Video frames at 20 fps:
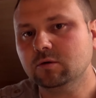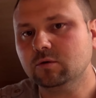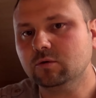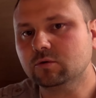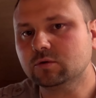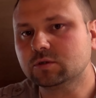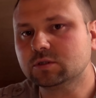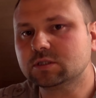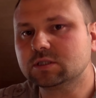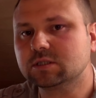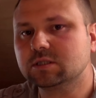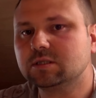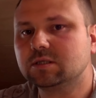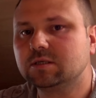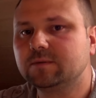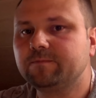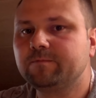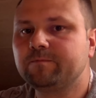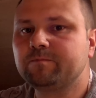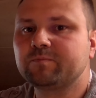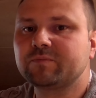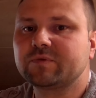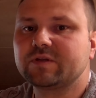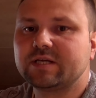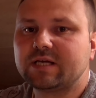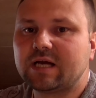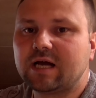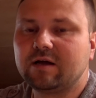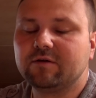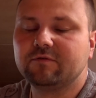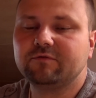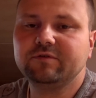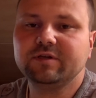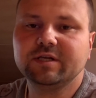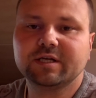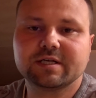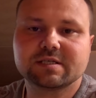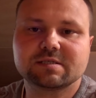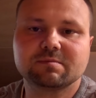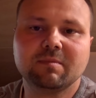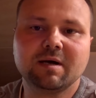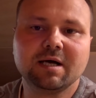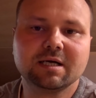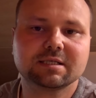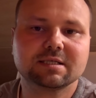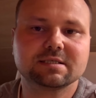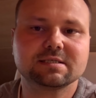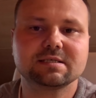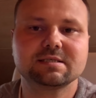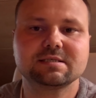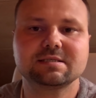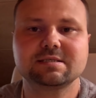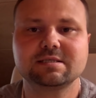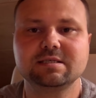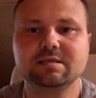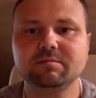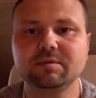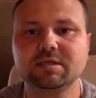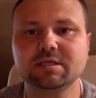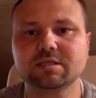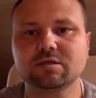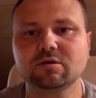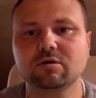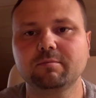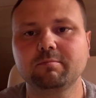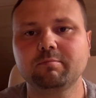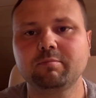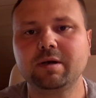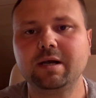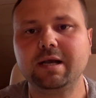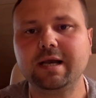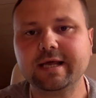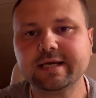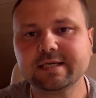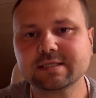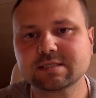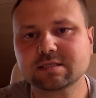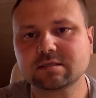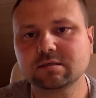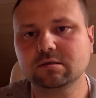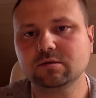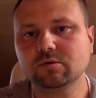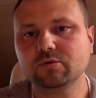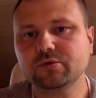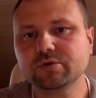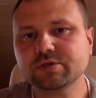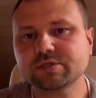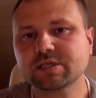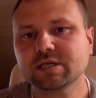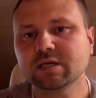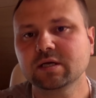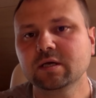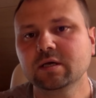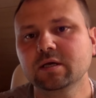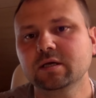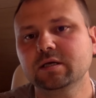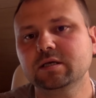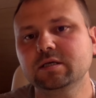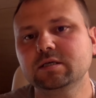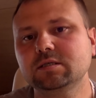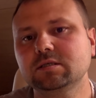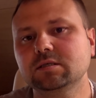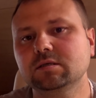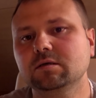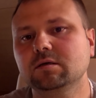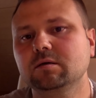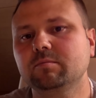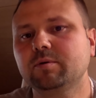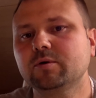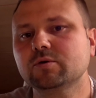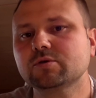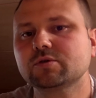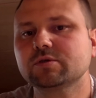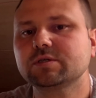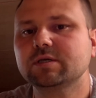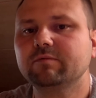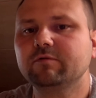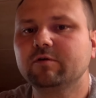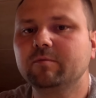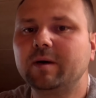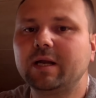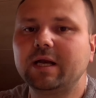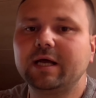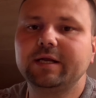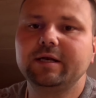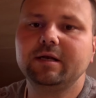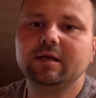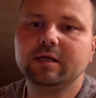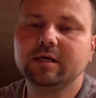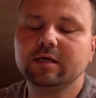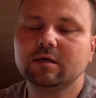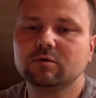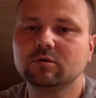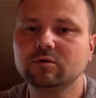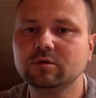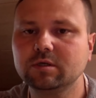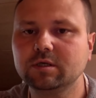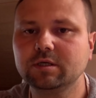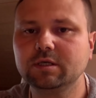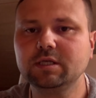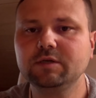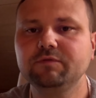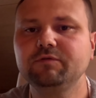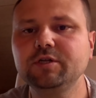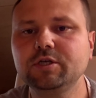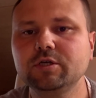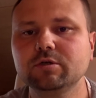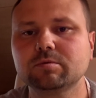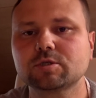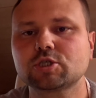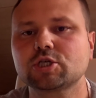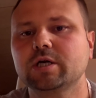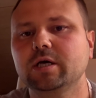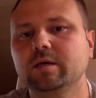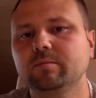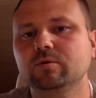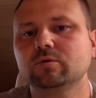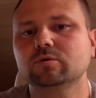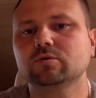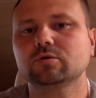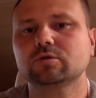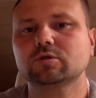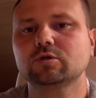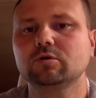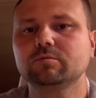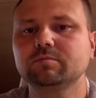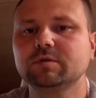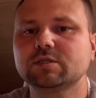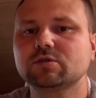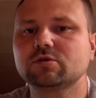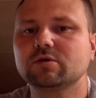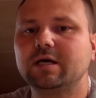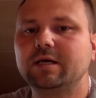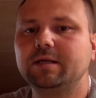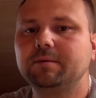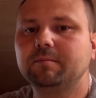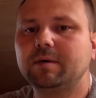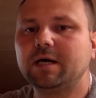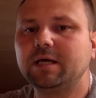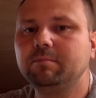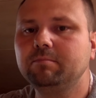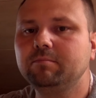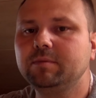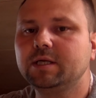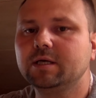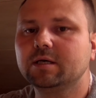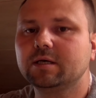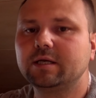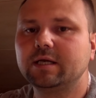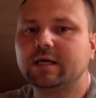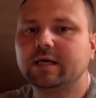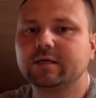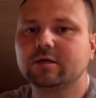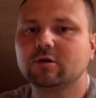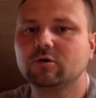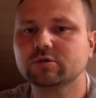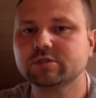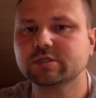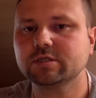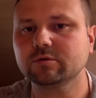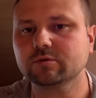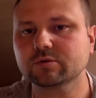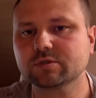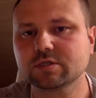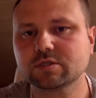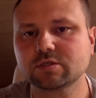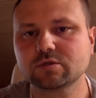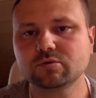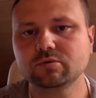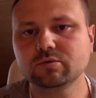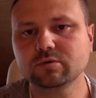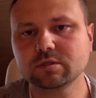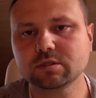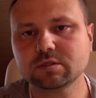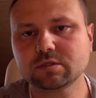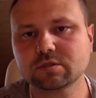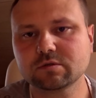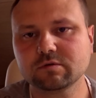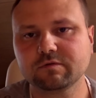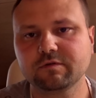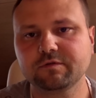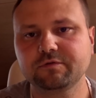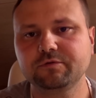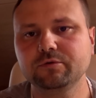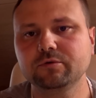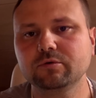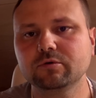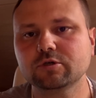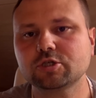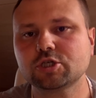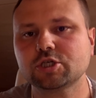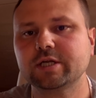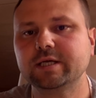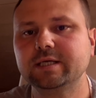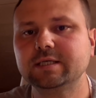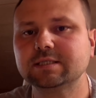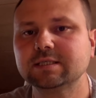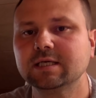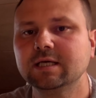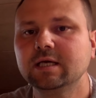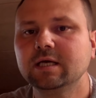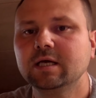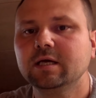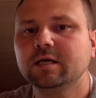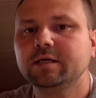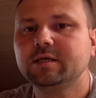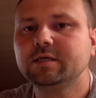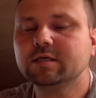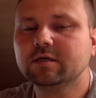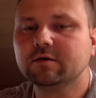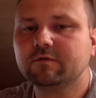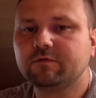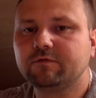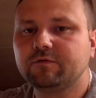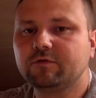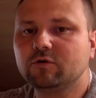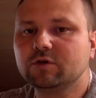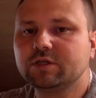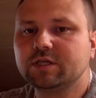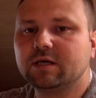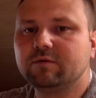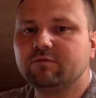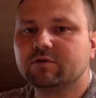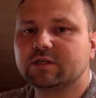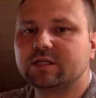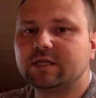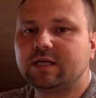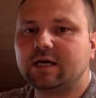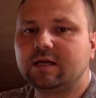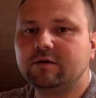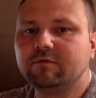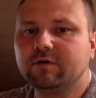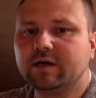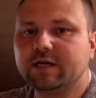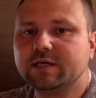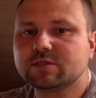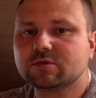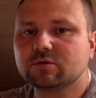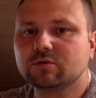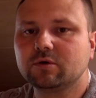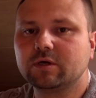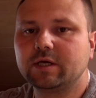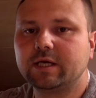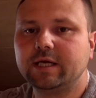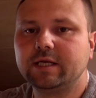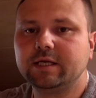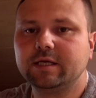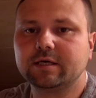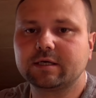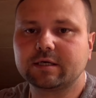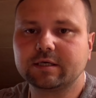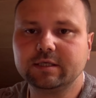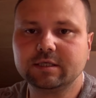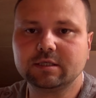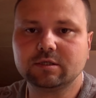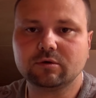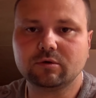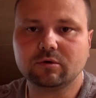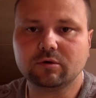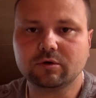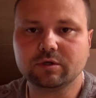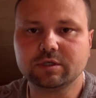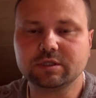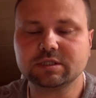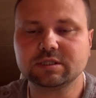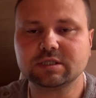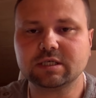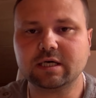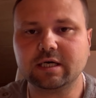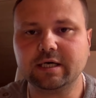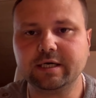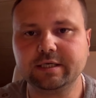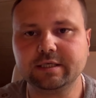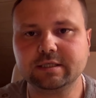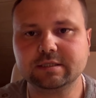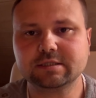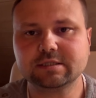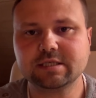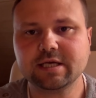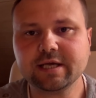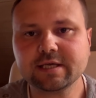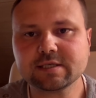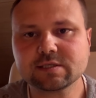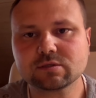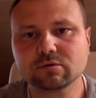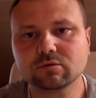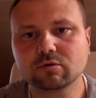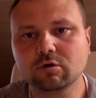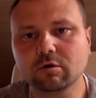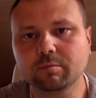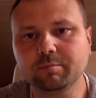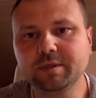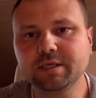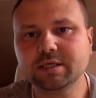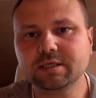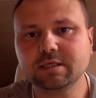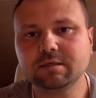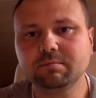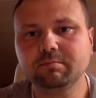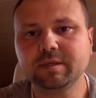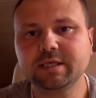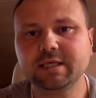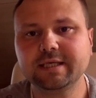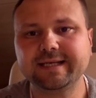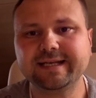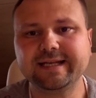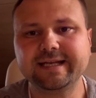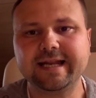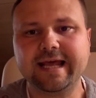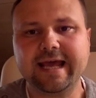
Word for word: Und ähm, tja, wie ihr das macht, das ist ziemlich komplex gelöst. Ich äh, poste euch einfach mal einen Link unten in die Videobeschreibung. Dort kommt ihr zu einem Anbieter, der ein kostenloses Tool zur Verfügung stellt. Hier folgt ihr einfach den Anweisungen, generiert euch einen Text und kopiert ihn bitte in den